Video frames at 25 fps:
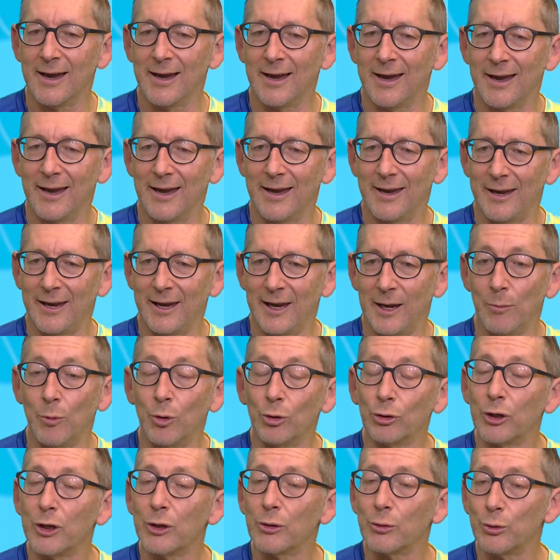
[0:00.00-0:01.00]
è
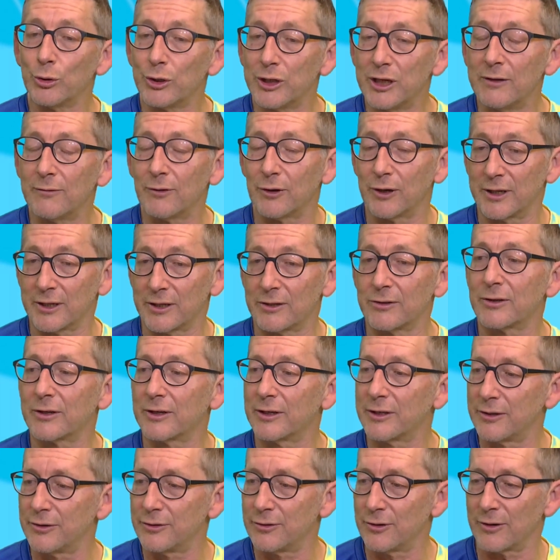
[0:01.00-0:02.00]
molto inclusivo, nel senso che
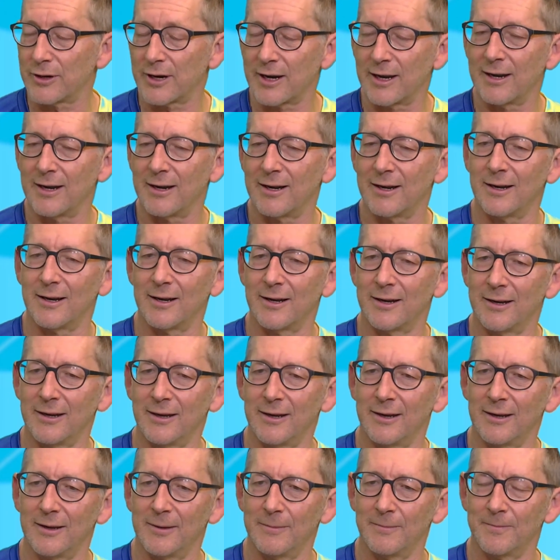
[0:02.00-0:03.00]
si gioca
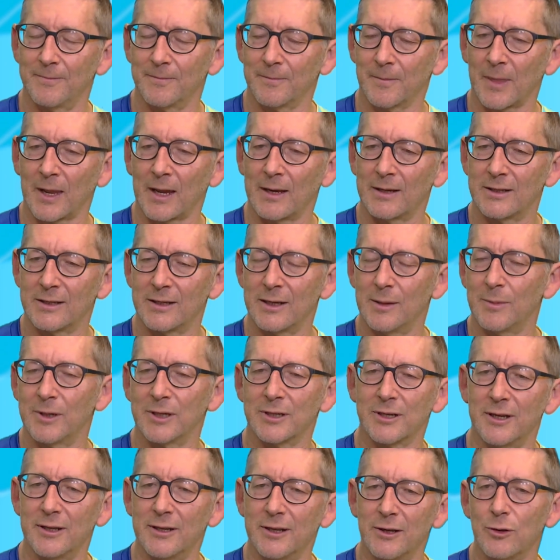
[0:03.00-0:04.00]
eh, sia
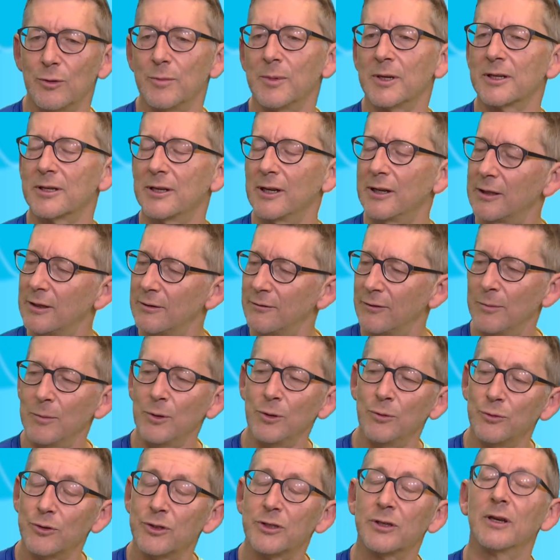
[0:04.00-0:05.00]
maschietti che maschietti,
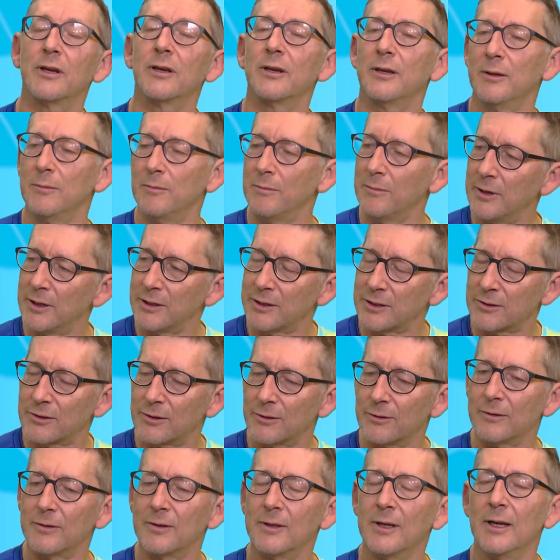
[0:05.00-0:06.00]
femminucce, in
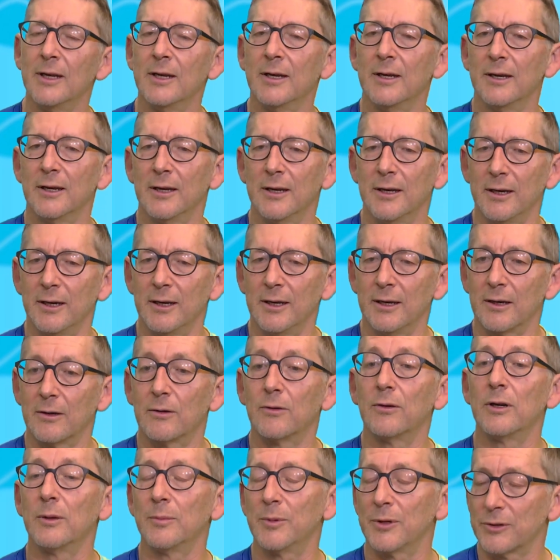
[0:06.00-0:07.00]
misto, eh,
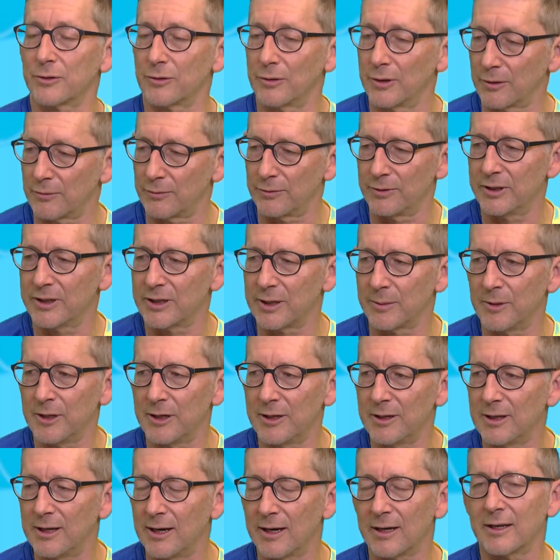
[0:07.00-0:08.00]
con le persone con
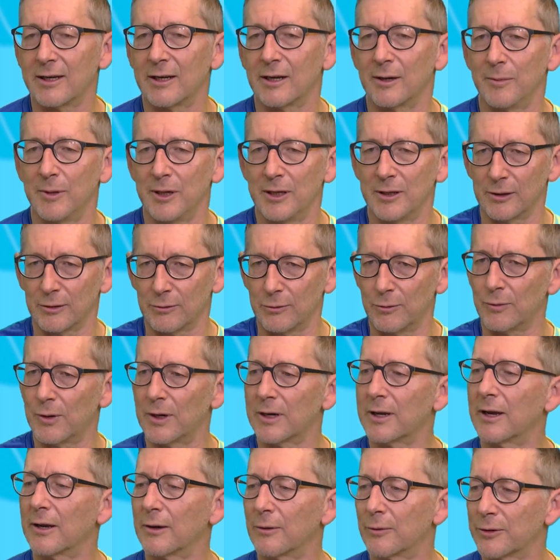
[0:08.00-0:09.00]
disabilità, chiaramente con
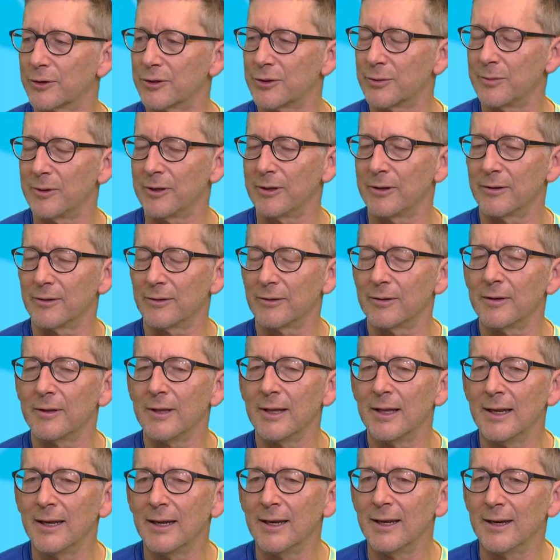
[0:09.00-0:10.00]
qualche accorgimento,
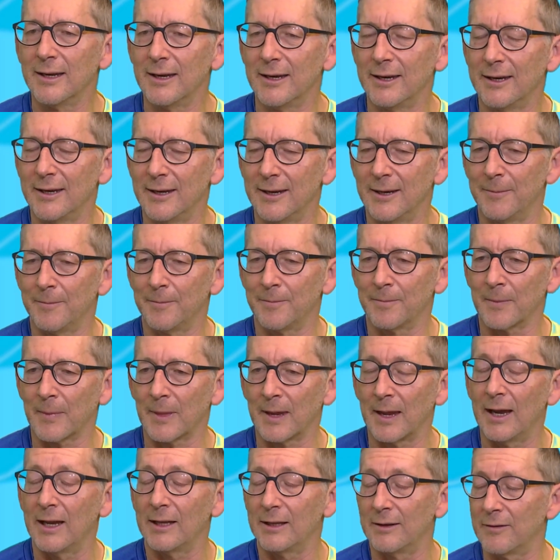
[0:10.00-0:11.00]
e, ehm,
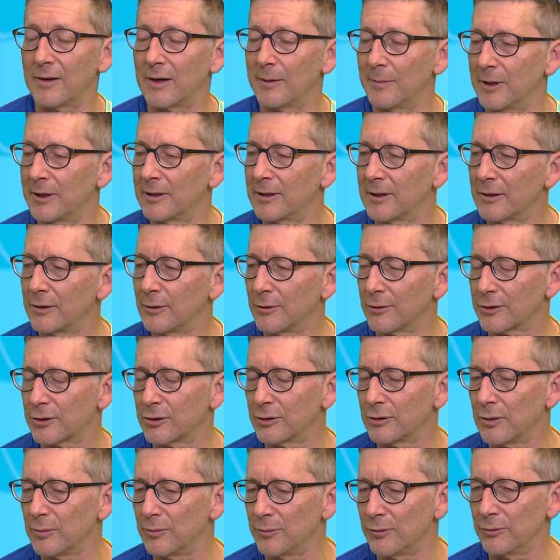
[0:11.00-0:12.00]
ed è veramente tosto
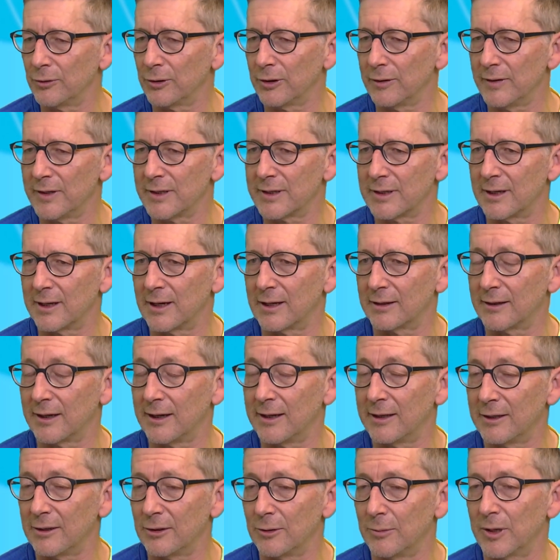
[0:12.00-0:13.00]
da un punto di vista
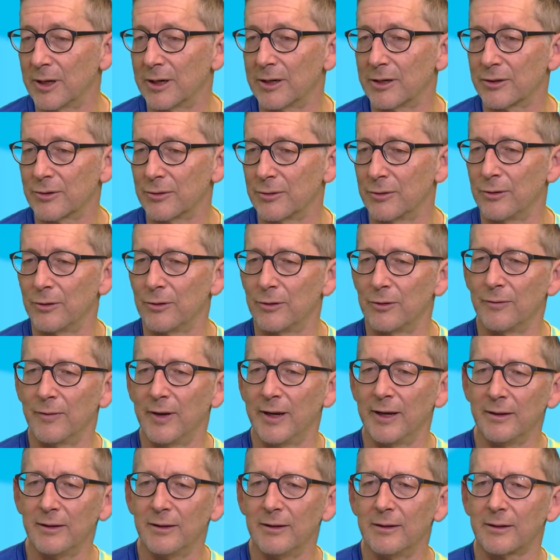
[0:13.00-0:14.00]
atletico, perché sono
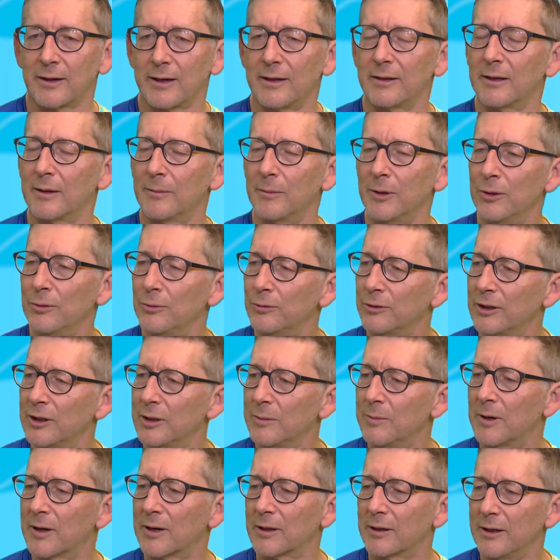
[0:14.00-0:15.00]
20-30 minuti di
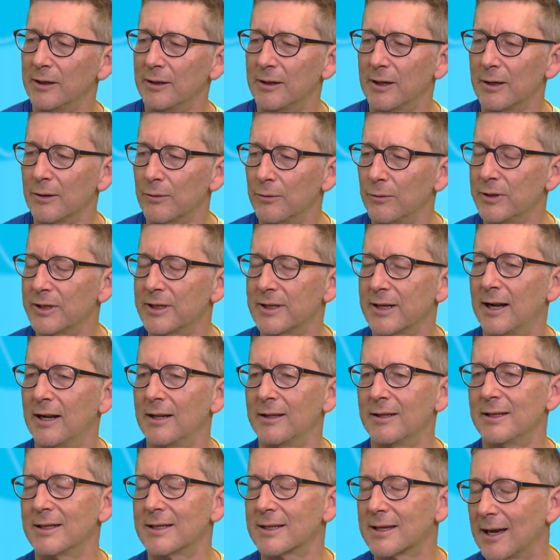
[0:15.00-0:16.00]
partita in cui
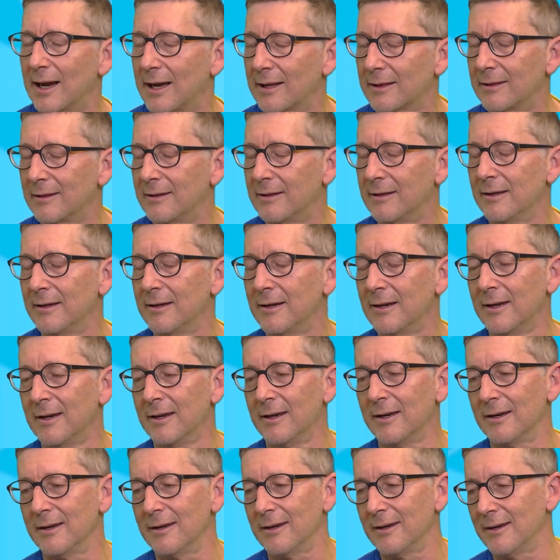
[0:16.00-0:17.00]
salti, scatti,
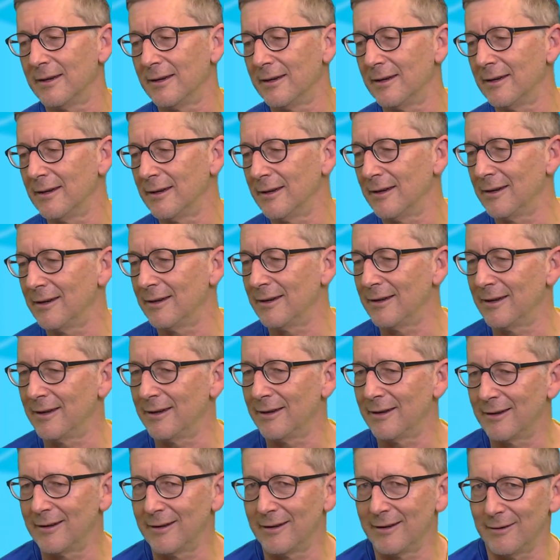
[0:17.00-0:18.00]

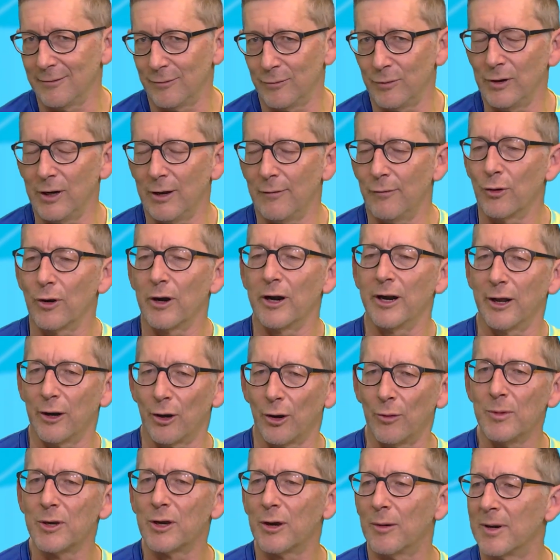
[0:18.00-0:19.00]
eh, un lavoro
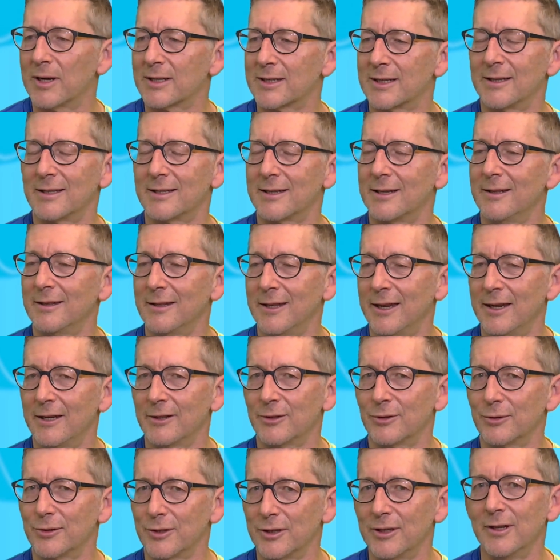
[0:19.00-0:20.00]
anaerobico abbastanza
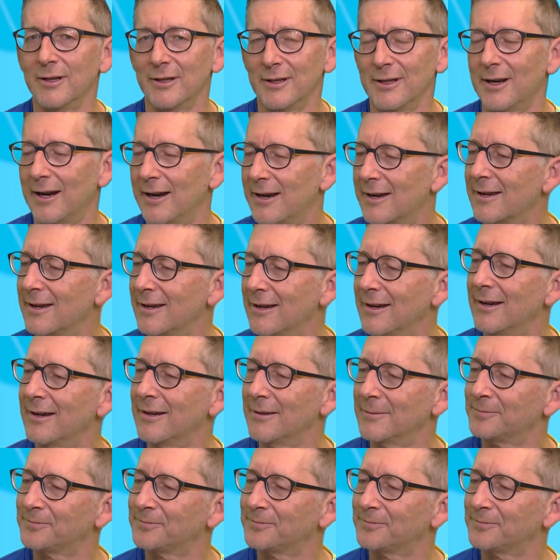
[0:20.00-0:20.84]
intenso, sì, direi che...